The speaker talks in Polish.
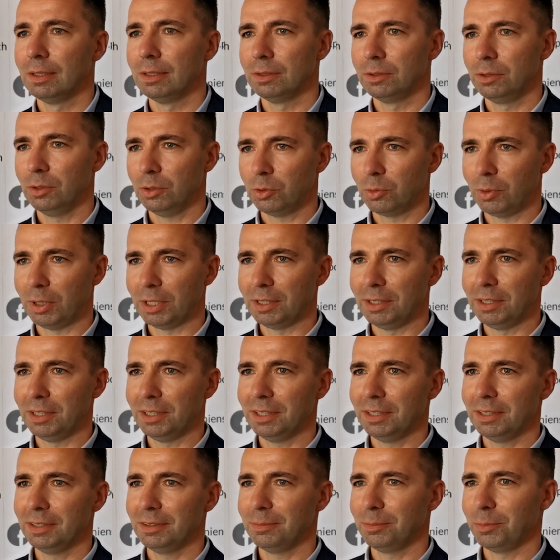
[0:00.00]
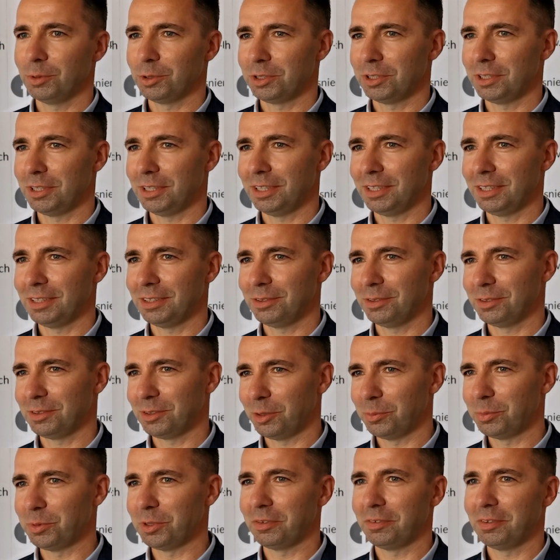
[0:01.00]
E, dokładnie, można to
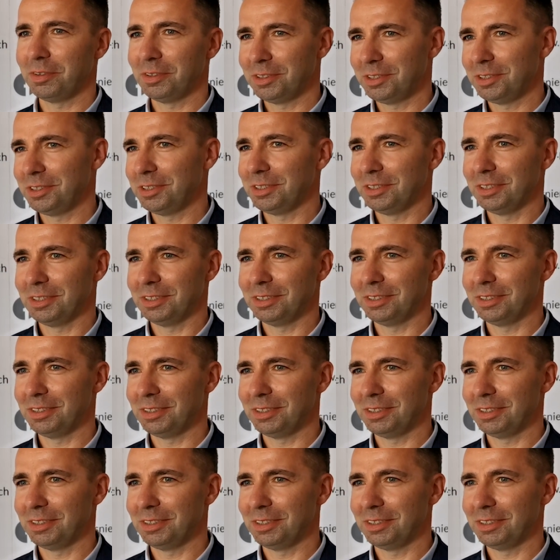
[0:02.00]
zaobserwować e,